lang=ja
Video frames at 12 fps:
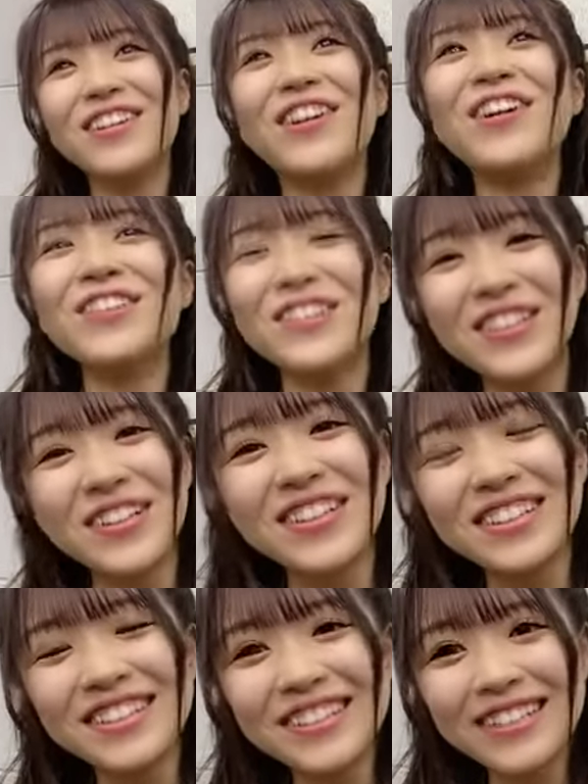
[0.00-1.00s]
今日
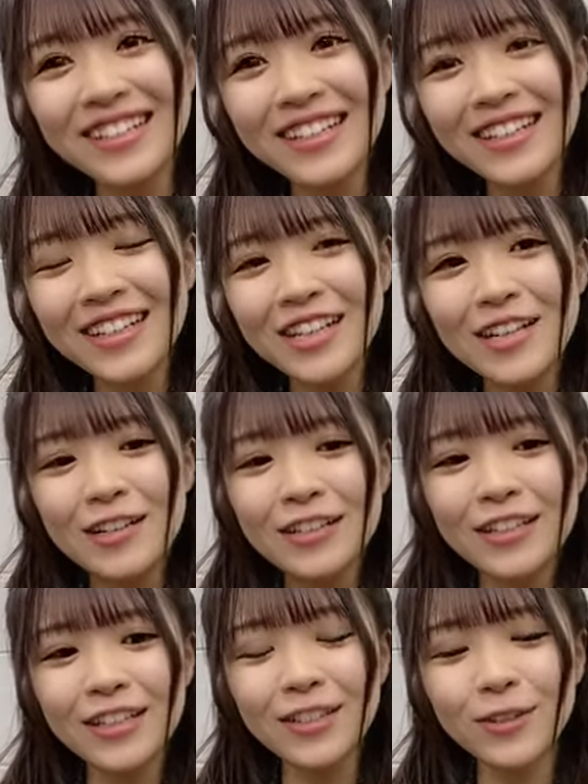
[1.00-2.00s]
の
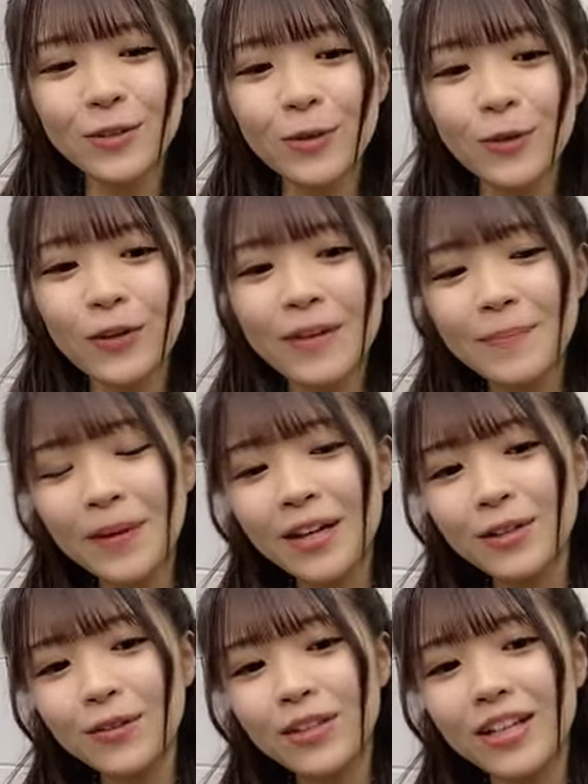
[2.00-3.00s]
昼公演
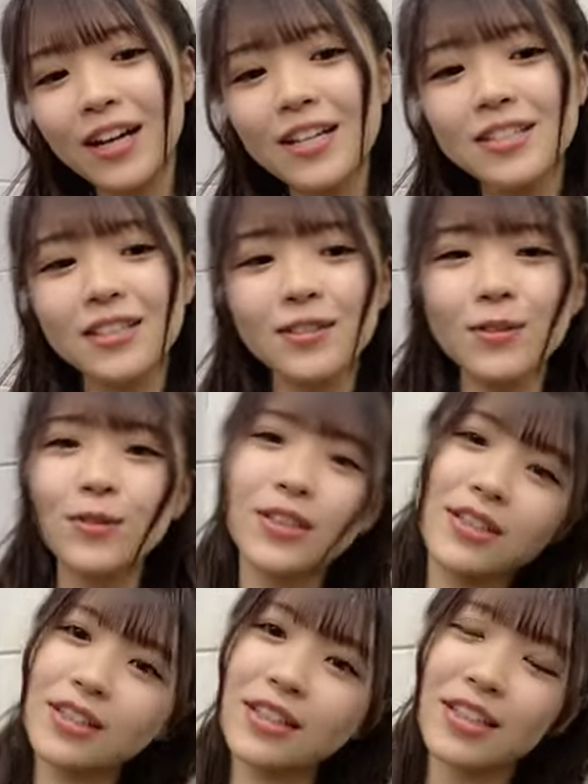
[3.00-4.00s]
前のリハーサル
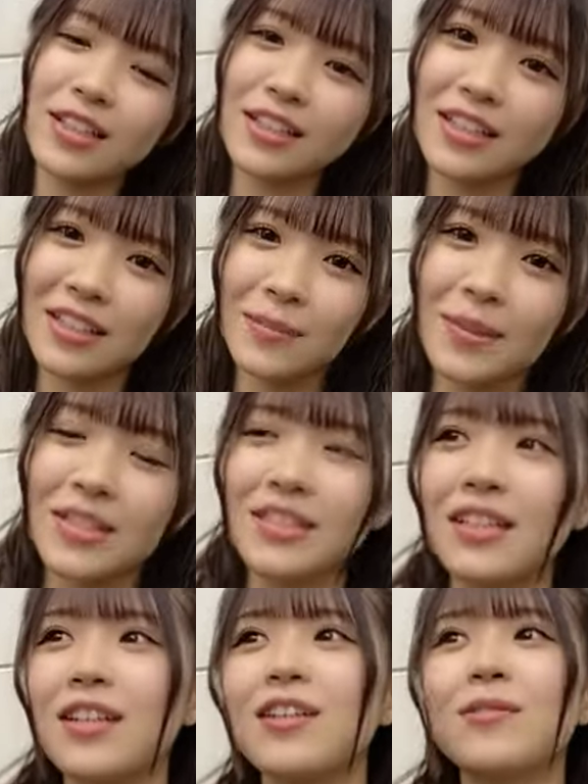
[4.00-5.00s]
終わってから聞きま
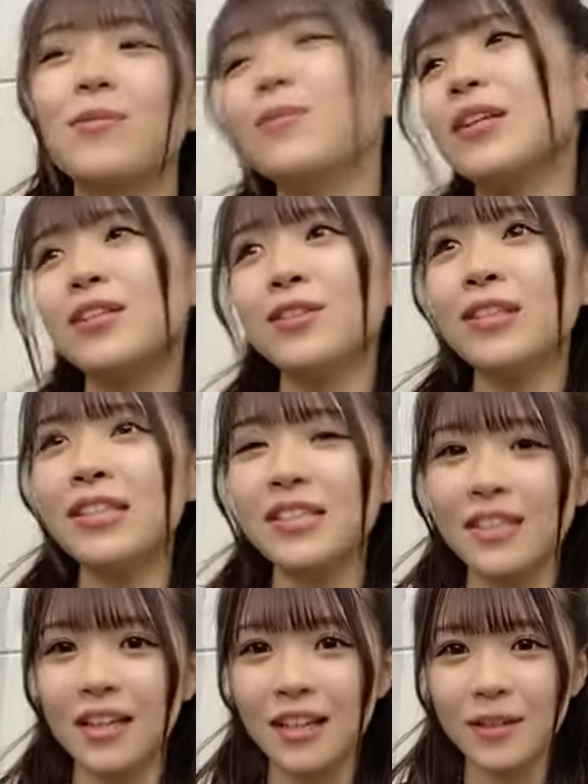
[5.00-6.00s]
したびっくり
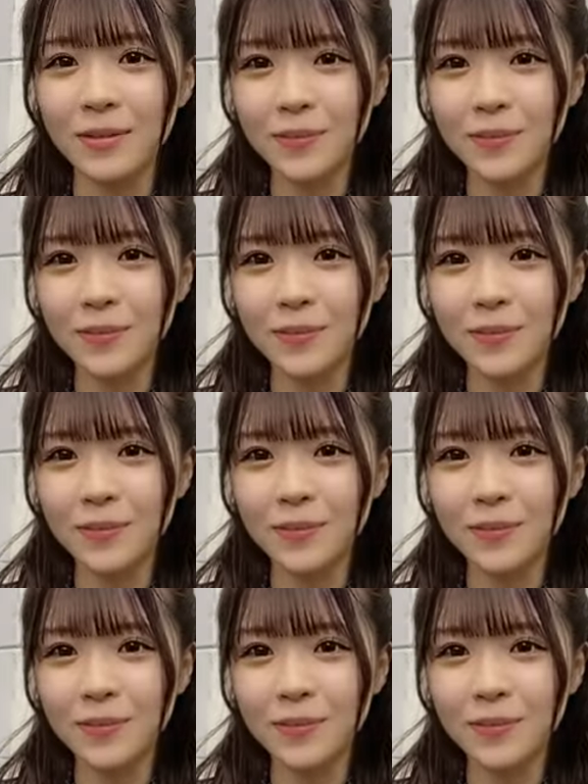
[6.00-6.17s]
した